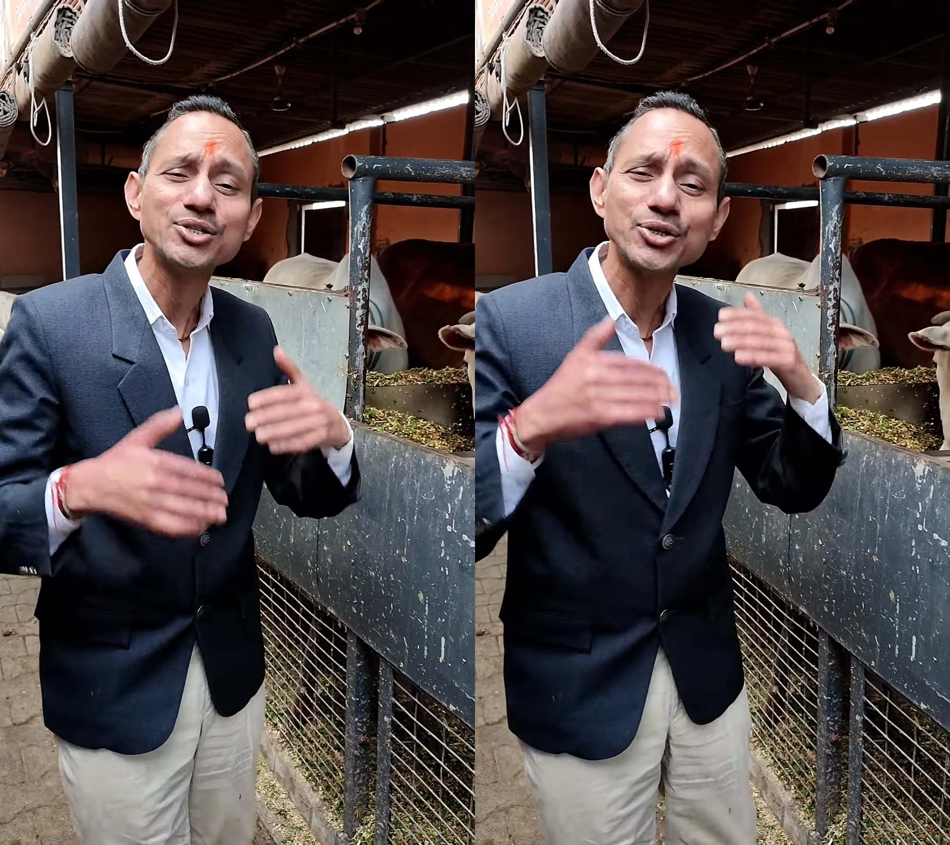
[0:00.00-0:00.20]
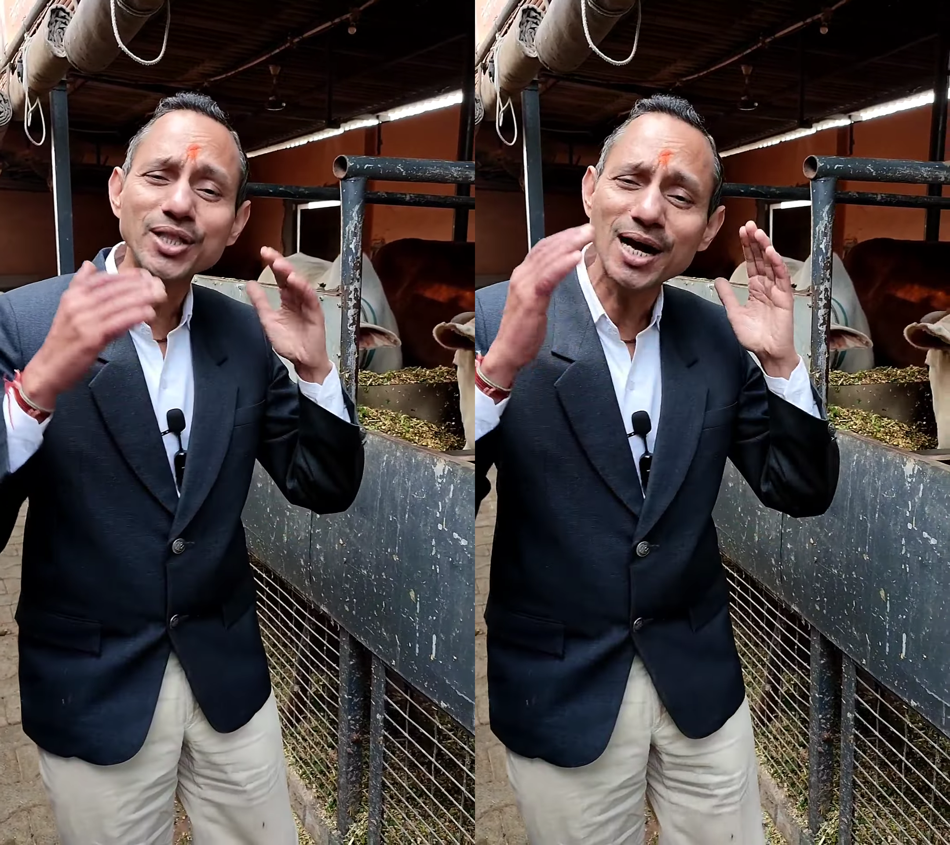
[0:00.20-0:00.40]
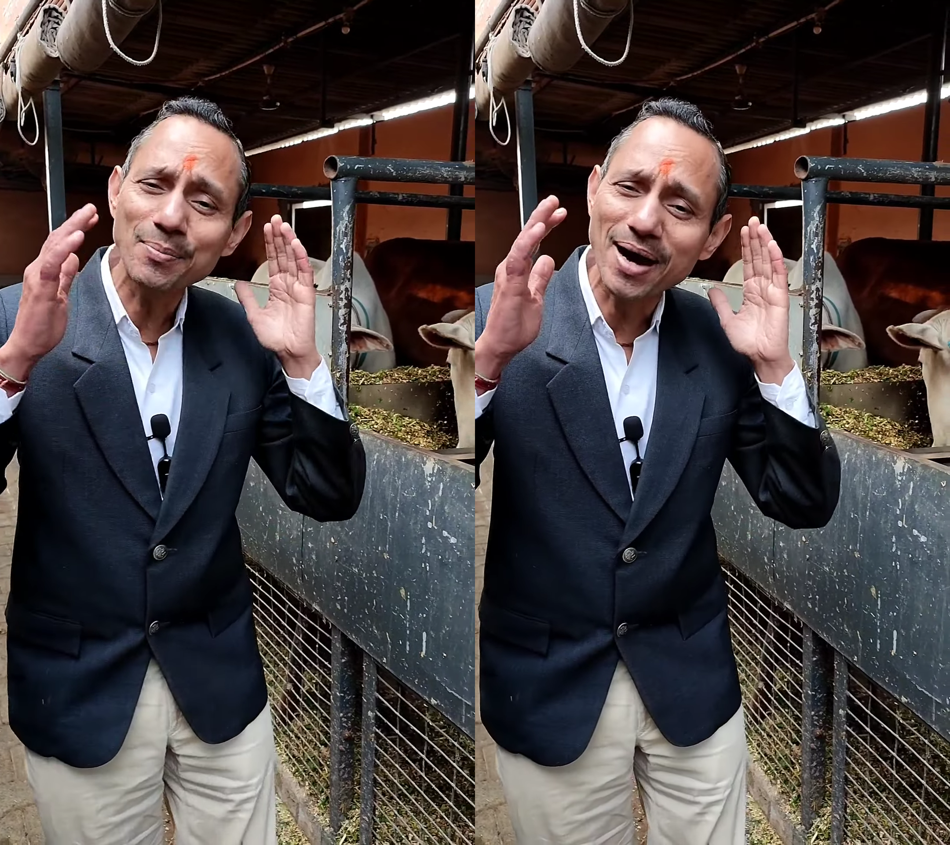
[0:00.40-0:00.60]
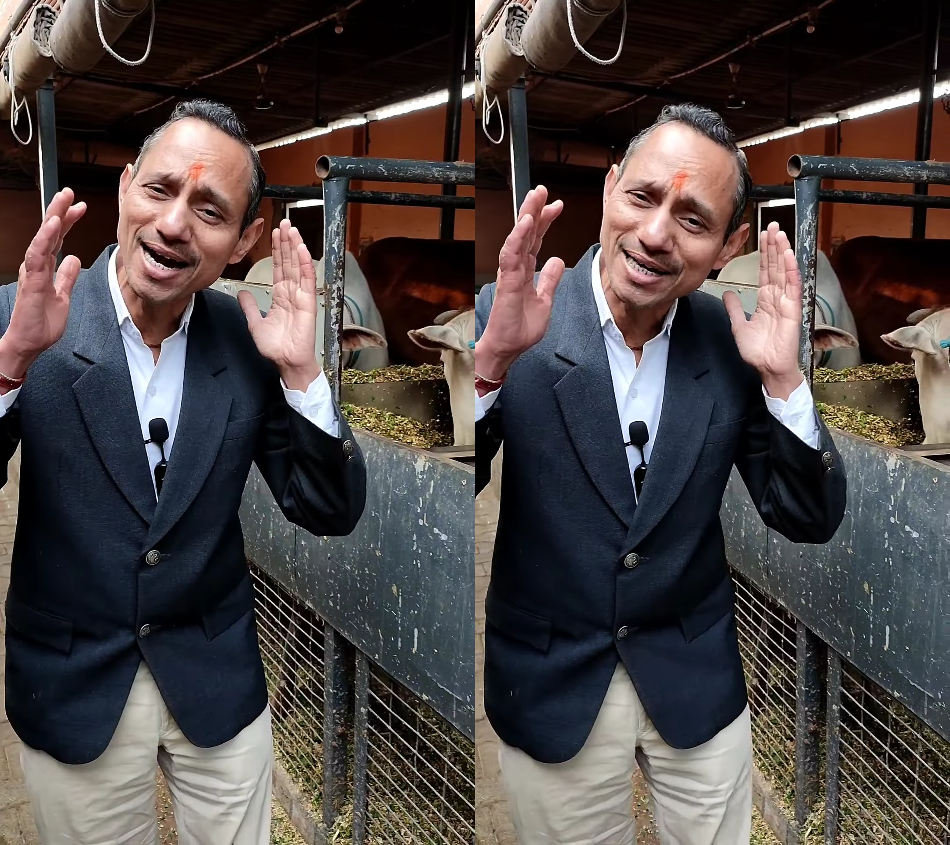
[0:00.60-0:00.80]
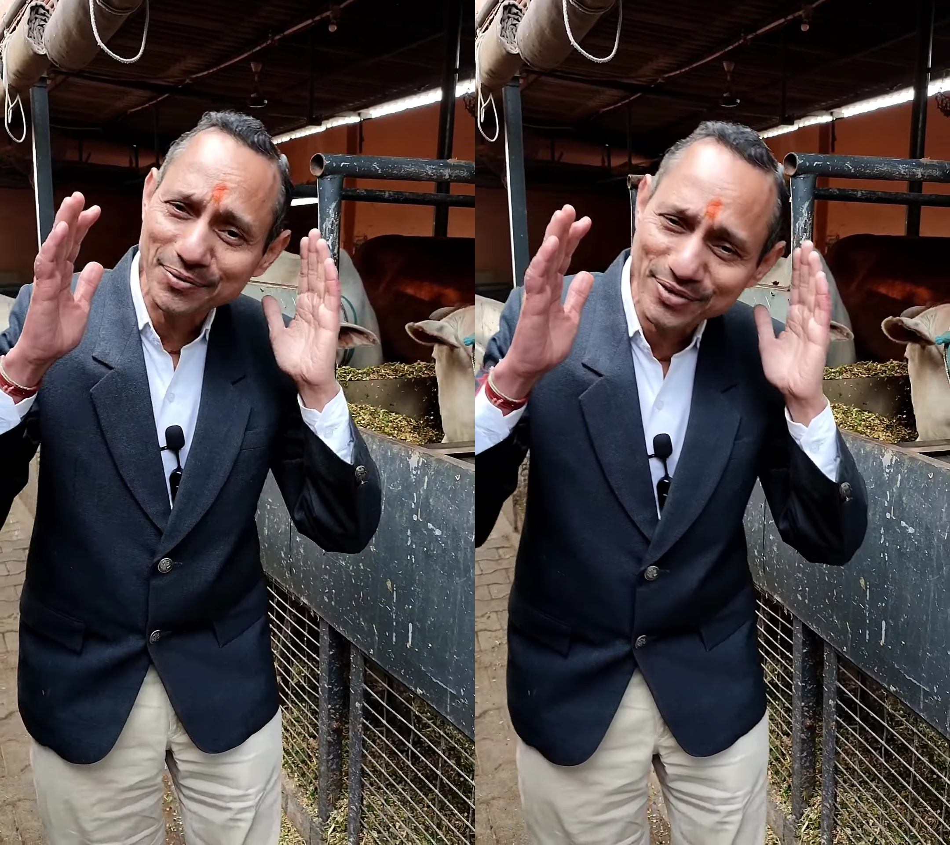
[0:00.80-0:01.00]
जितना हम
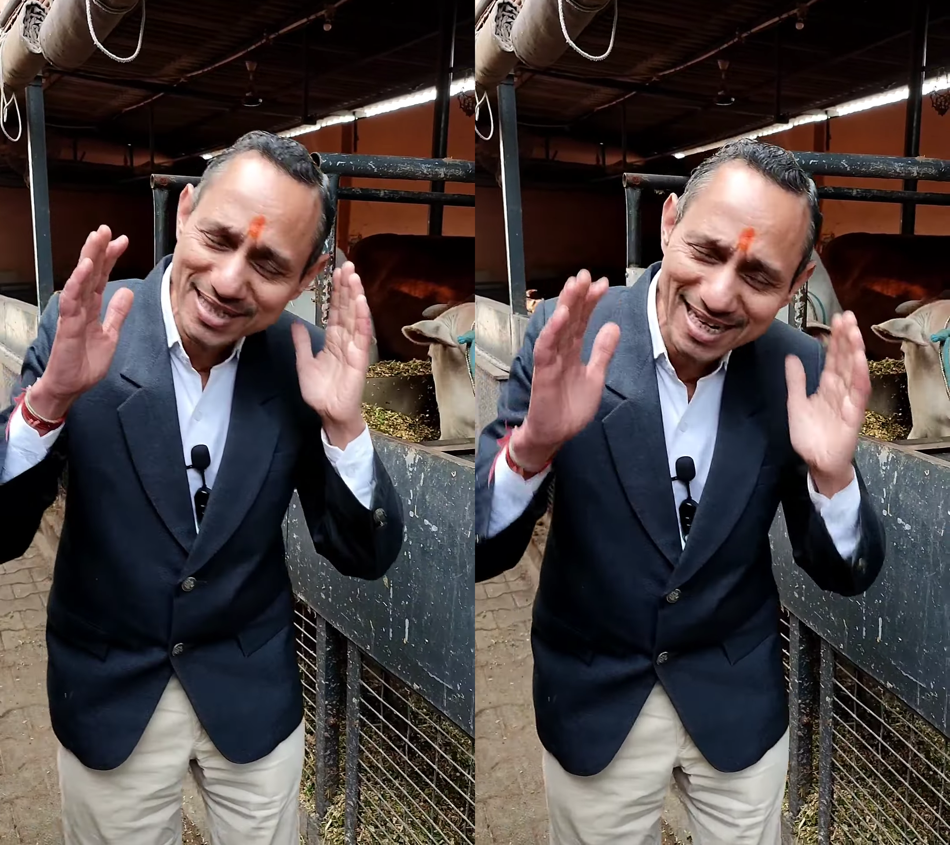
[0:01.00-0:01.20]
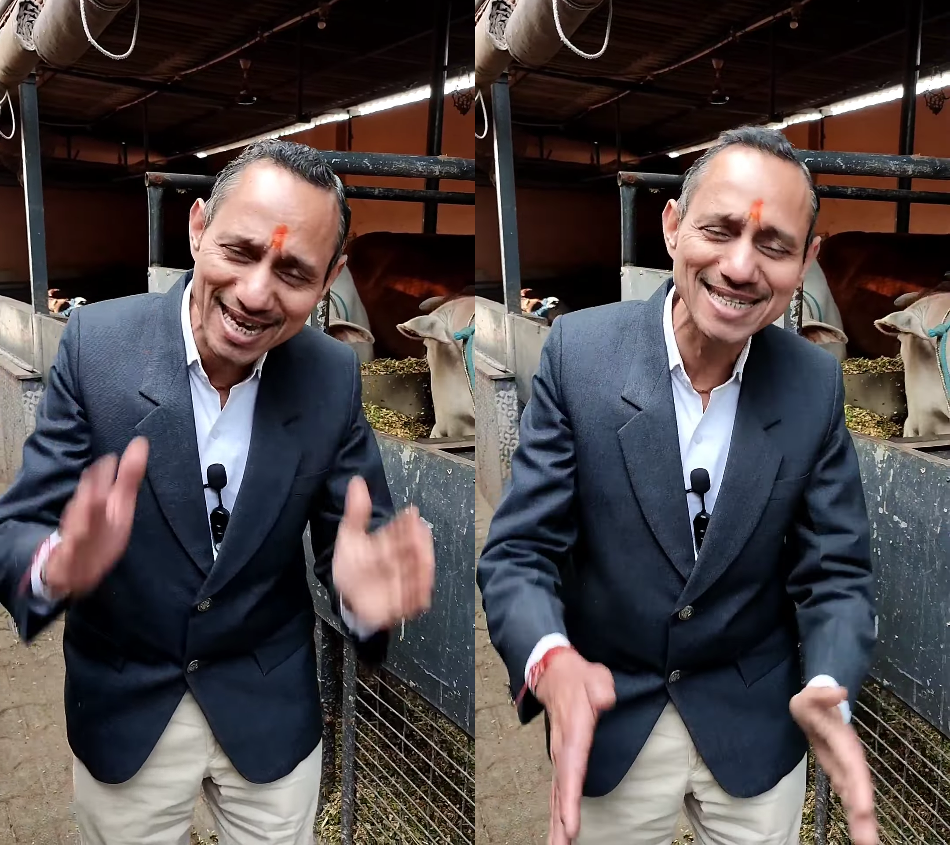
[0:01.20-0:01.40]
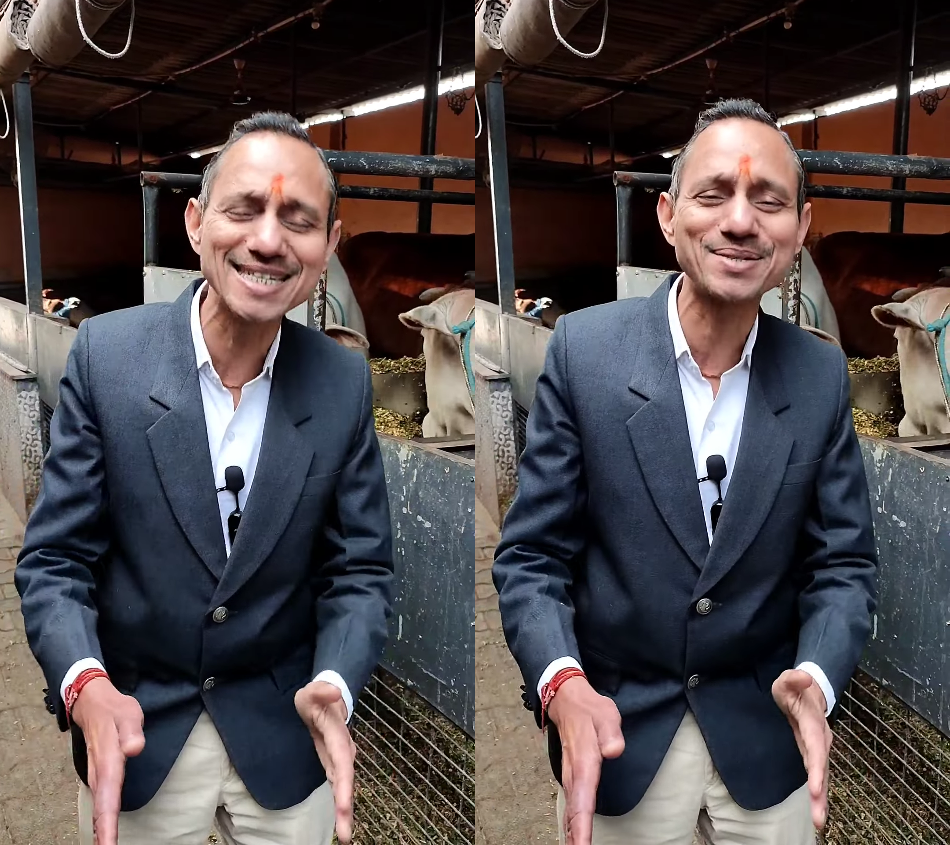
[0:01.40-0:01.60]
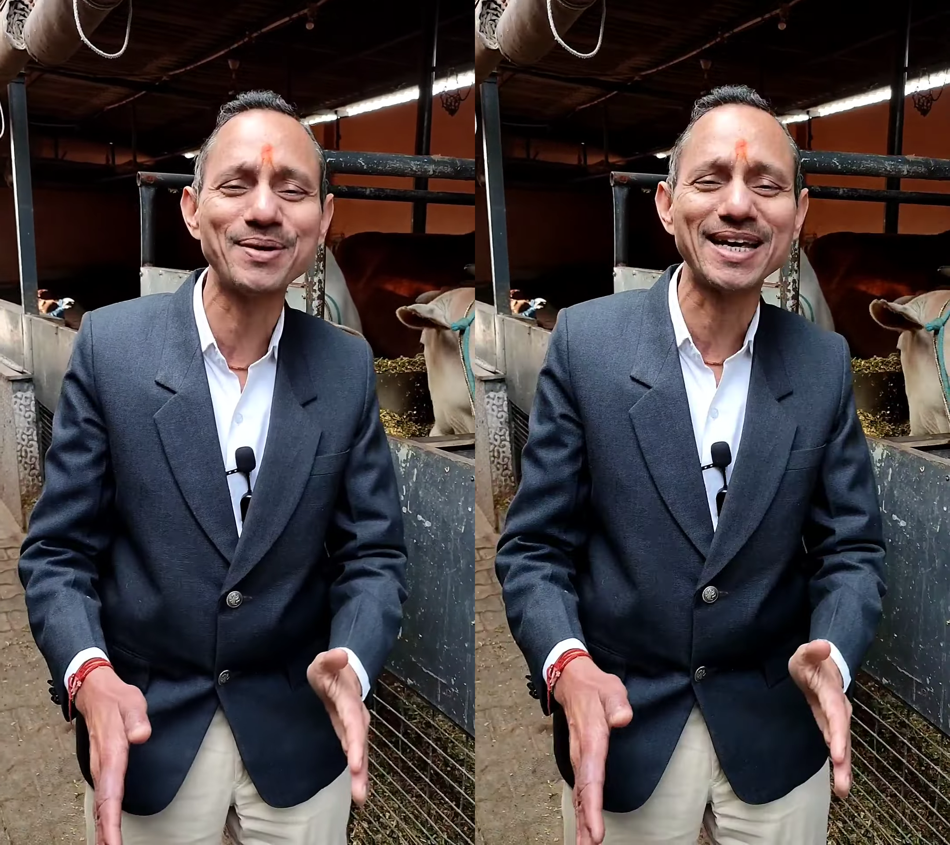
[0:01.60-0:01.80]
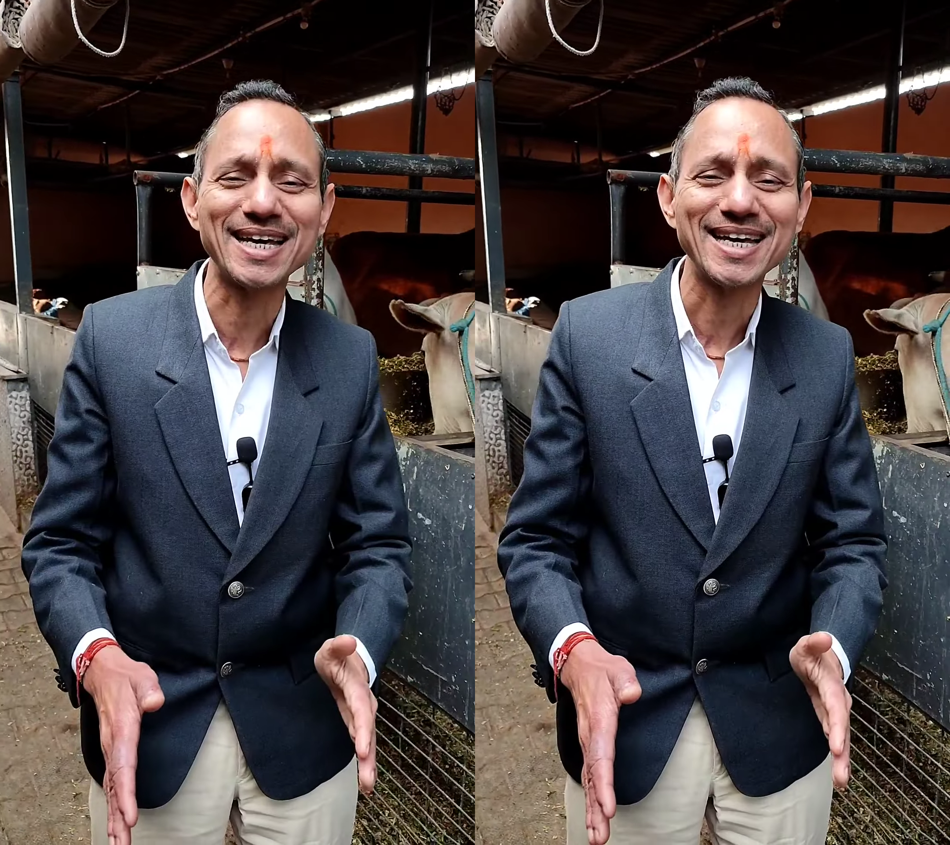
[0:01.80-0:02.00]
आर्टिफिशियल गैजेट्स
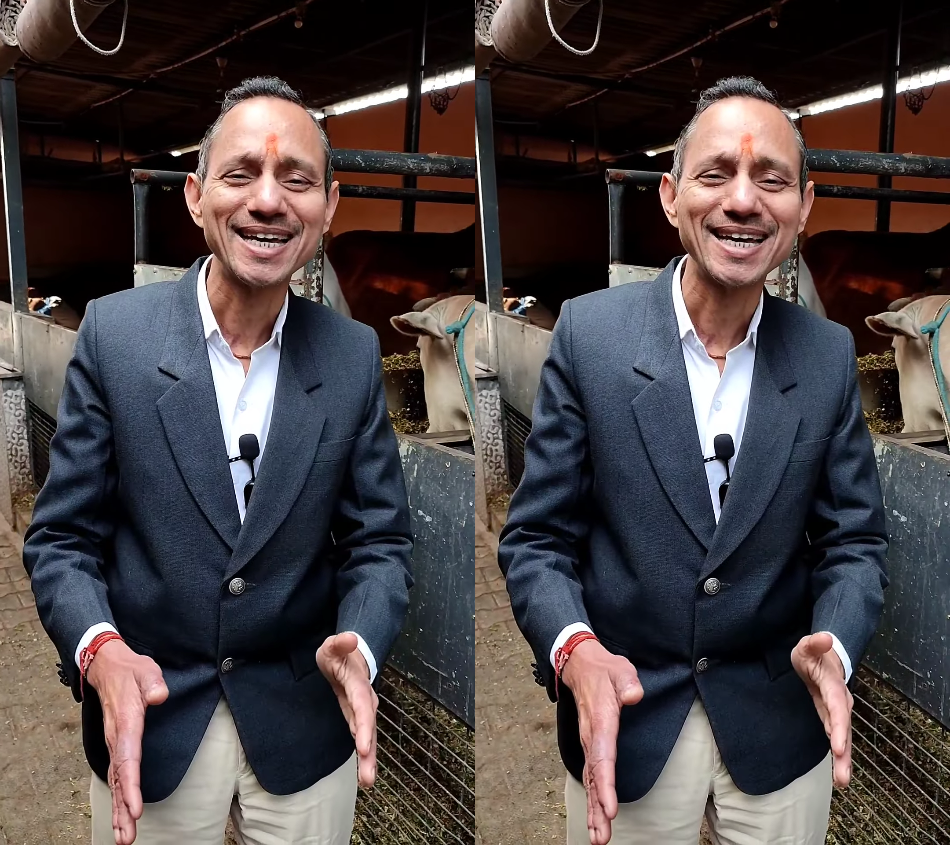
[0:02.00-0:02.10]
में